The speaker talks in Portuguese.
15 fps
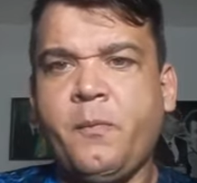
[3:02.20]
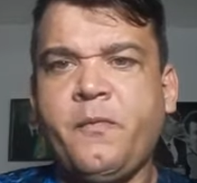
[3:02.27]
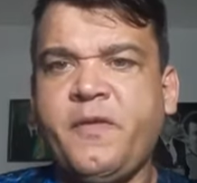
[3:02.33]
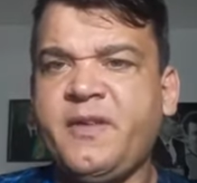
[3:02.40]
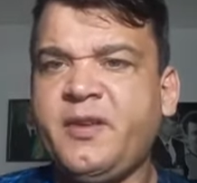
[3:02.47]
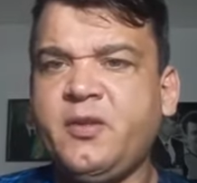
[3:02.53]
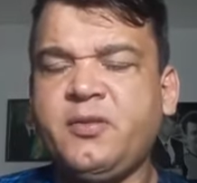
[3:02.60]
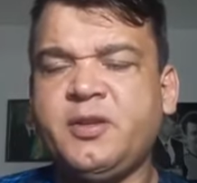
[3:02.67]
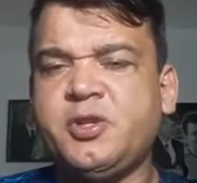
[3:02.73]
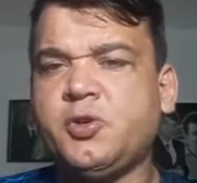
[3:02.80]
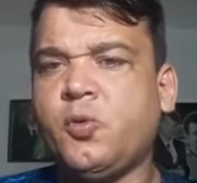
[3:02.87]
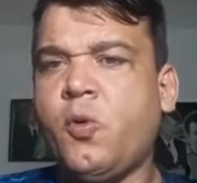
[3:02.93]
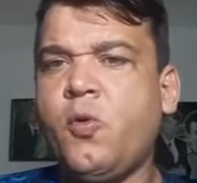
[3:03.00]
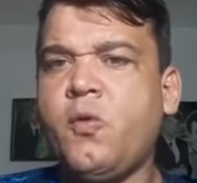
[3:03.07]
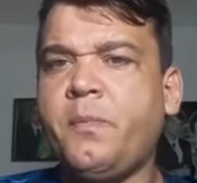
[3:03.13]
fazer nossas
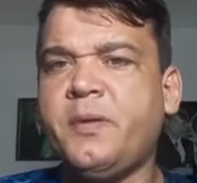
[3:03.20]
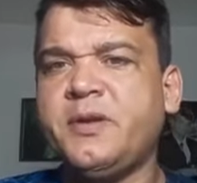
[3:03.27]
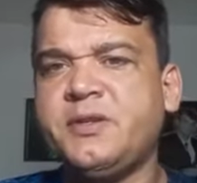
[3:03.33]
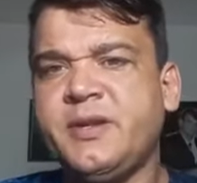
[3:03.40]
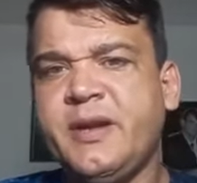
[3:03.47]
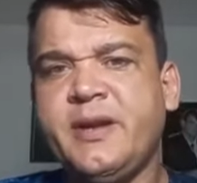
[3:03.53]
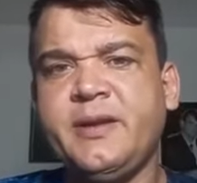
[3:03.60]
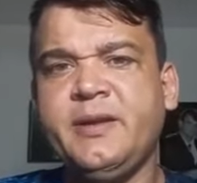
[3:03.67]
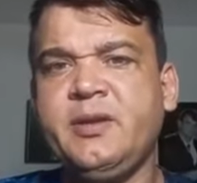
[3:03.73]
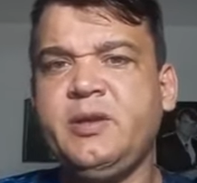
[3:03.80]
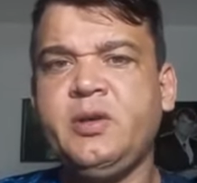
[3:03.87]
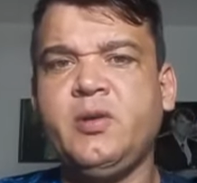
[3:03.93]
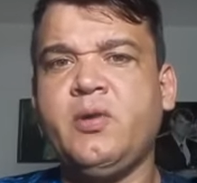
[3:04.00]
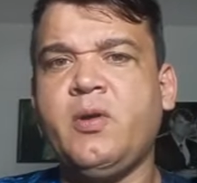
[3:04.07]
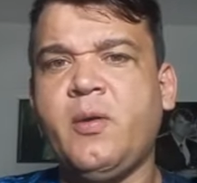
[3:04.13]
compras, né?
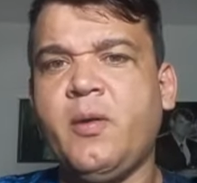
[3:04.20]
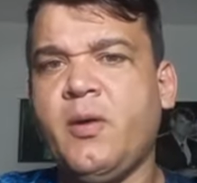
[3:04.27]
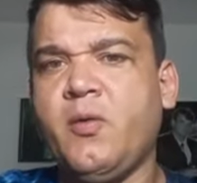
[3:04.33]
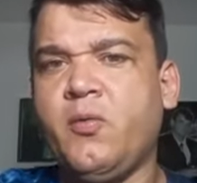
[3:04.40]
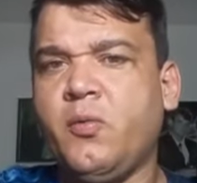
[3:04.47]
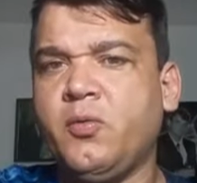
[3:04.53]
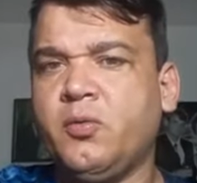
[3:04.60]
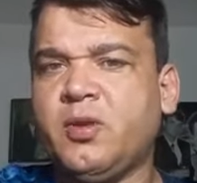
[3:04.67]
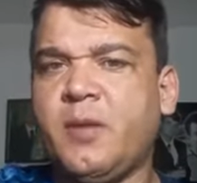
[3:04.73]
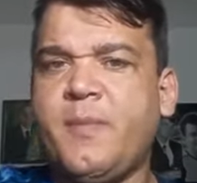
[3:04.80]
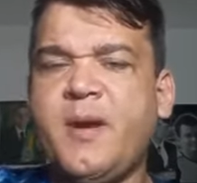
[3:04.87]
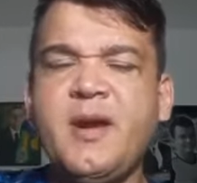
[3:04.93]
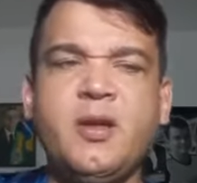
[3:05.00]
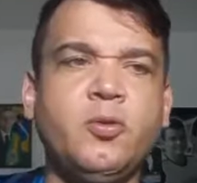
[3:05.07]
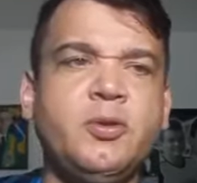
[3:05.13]
E o, o
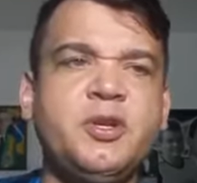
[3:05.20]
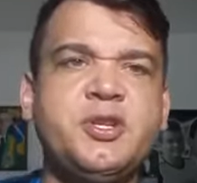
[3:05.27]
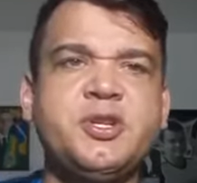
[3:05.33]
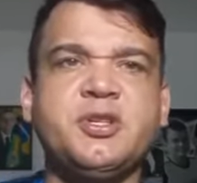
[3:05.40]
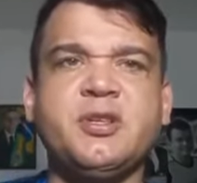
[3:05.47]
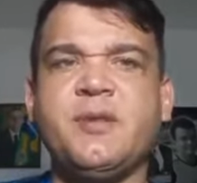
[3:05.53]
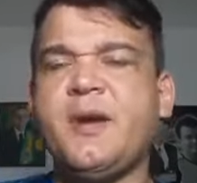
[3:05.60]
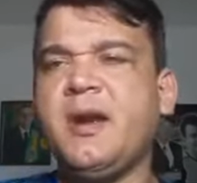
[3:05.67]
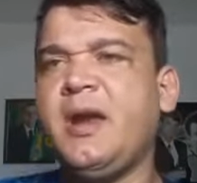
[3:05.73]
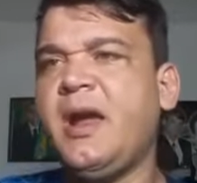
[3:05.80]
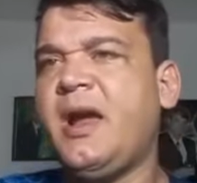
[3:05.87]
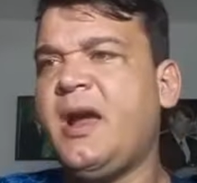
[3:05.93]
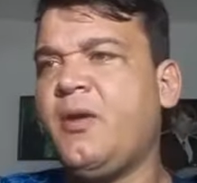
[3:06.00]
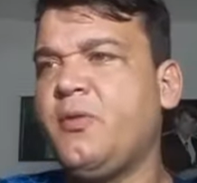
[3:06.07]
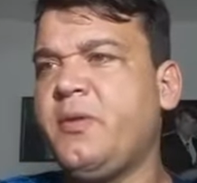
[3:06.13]
trabalhador deixa de
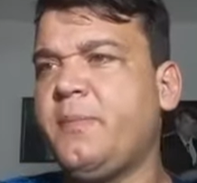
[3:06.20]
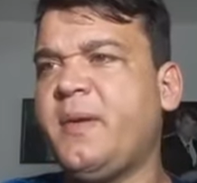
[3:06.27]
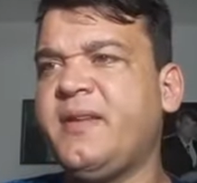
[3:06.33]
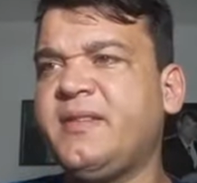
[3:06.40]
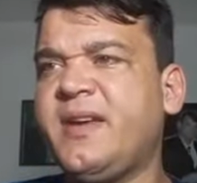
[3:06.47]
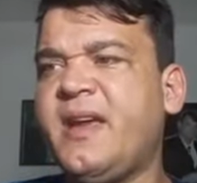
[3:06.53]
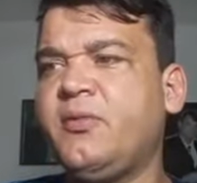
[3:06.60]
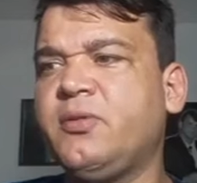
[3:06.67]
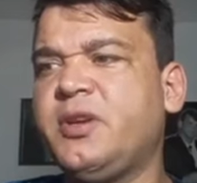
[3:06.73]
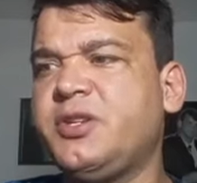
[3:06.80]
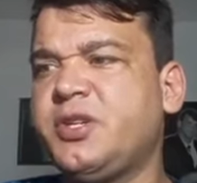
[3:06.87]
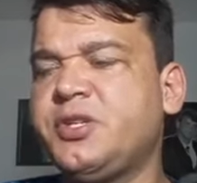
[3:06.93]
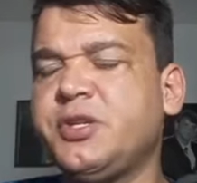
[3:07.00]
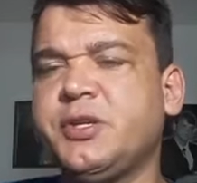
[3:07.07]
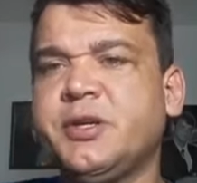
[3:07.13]
trabalhar, o empresário
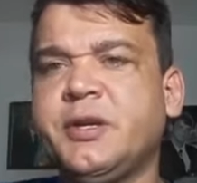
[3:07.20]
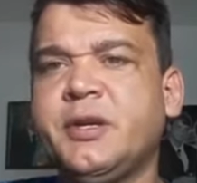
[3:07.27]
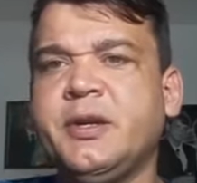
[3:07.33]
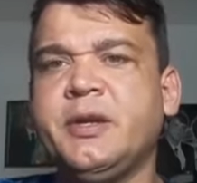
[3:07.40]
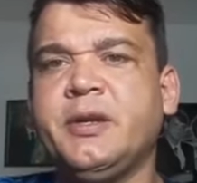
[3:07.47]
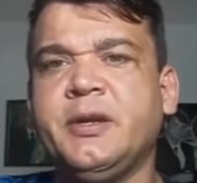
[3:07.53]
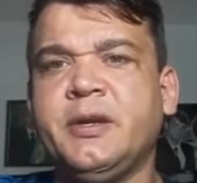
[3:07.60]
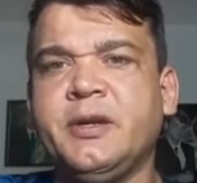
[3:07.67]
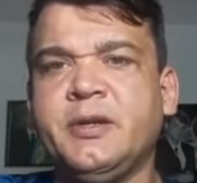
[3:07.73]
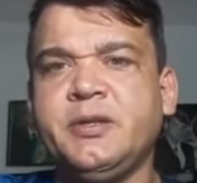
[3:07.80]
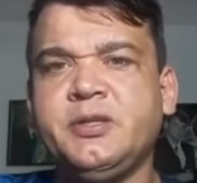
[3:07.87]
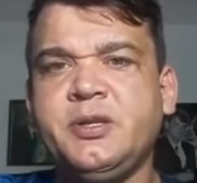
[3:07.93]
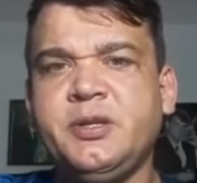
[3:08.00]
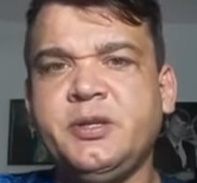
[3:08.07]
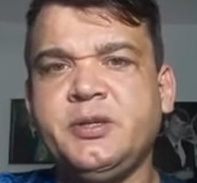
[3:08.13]
deixa de,
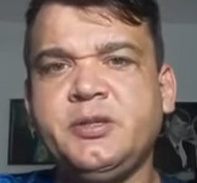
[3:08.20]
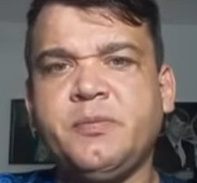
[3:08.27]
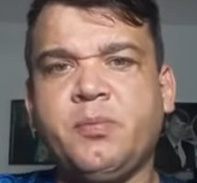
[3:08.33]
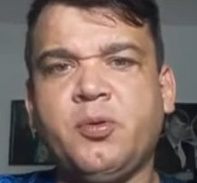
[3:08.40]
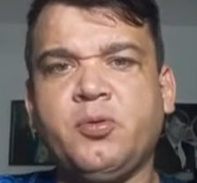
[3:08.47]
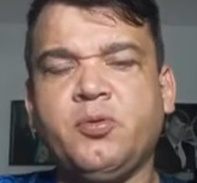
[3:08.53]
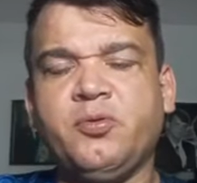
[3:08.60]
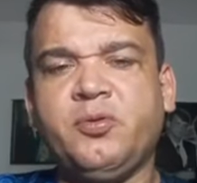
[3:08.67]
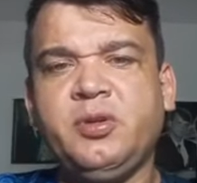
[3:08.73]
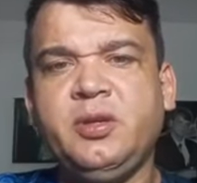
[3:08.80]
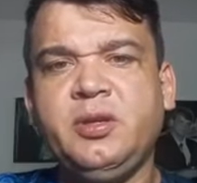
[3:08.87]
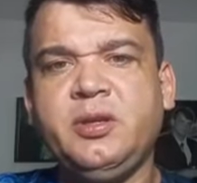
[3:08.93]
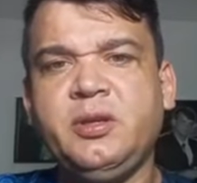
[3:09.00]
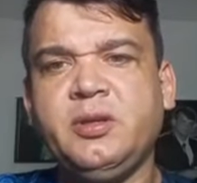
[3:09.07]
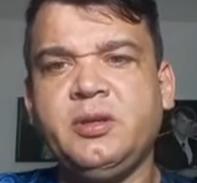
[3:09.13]
de, de
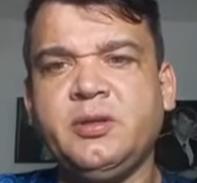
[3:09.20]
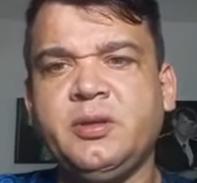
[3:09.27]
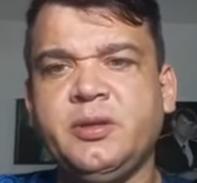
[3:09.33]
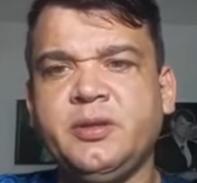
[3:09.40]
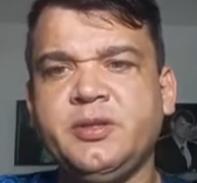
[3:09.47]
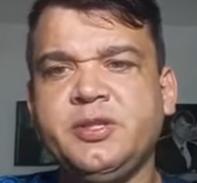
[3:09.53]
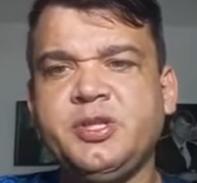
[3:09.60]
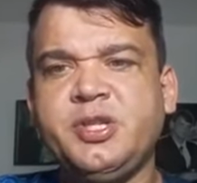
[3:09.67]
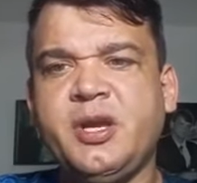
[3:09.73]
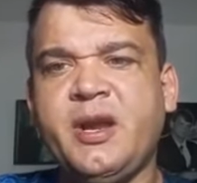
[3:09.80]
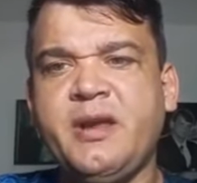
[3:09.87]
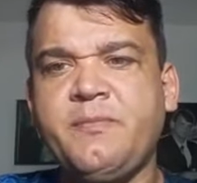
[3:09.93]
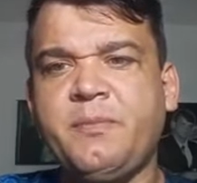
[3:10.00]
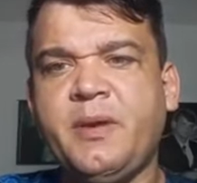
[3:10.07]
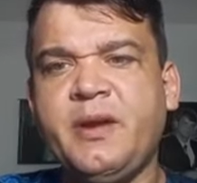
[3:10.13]
produzir, de
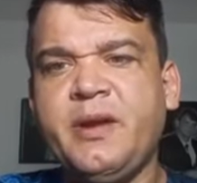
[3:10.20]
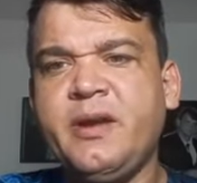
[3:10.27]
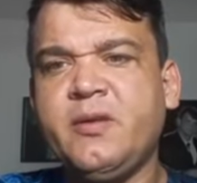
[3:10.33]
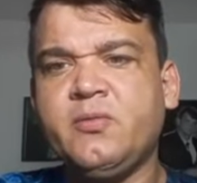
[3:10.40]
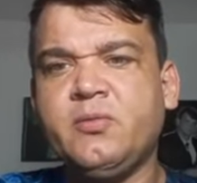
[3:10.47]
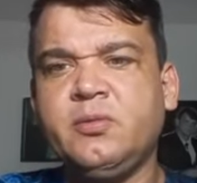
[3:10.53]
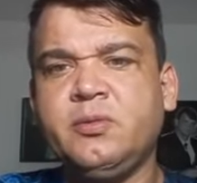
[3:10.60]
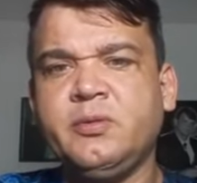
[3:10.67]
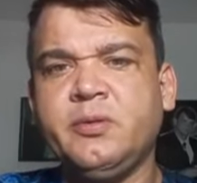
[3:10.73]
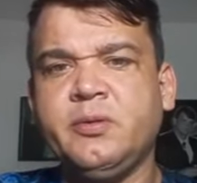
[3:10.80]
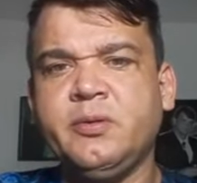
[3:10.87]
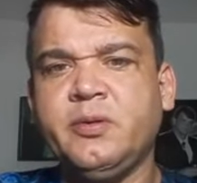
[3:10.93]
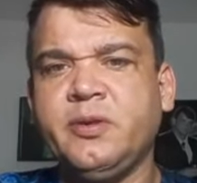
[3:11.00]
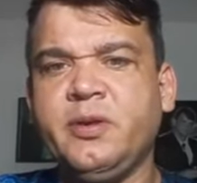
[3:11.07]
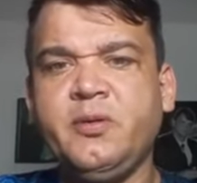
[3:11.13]
gerar emprego.
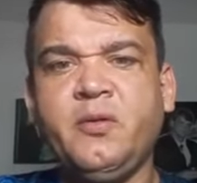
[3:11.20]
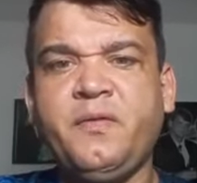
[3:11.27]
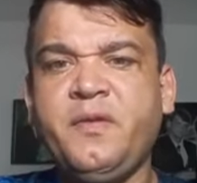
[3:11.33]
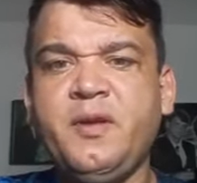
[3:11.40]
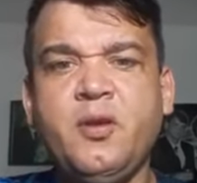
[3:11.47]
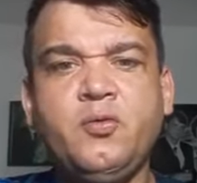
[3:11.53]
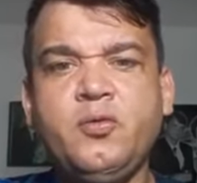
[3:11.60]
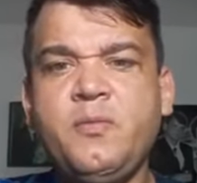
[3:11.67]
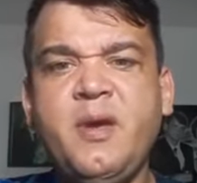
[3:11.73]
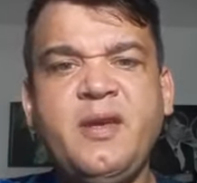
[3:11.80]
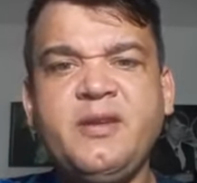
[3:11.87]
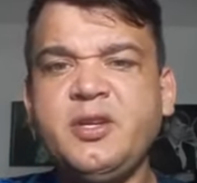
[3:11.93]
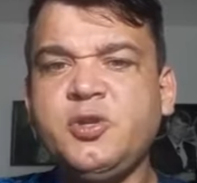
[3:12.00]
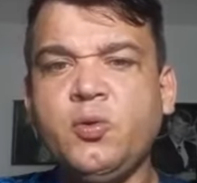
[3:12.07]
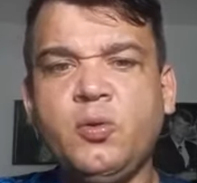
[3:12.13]
E no final do
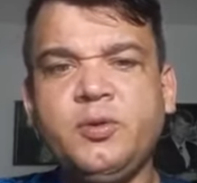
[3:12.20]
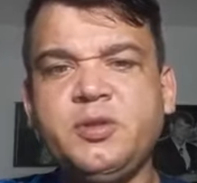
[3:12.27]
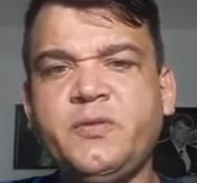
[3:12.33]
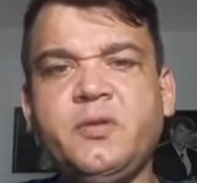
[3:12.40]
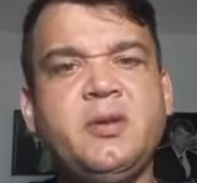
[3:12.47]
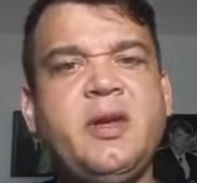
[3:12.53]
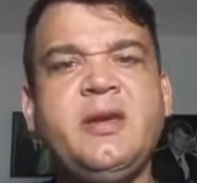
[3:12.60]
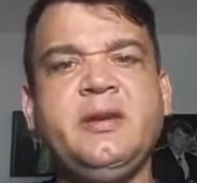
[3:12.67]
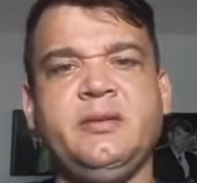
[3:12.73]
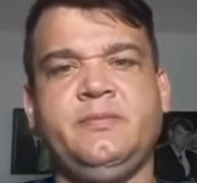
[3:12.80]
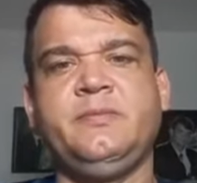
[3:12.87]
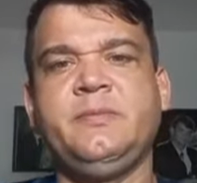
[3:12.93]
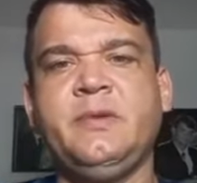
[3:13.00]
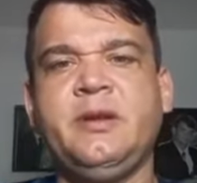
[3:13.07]
mês as contas vão estar tá aí.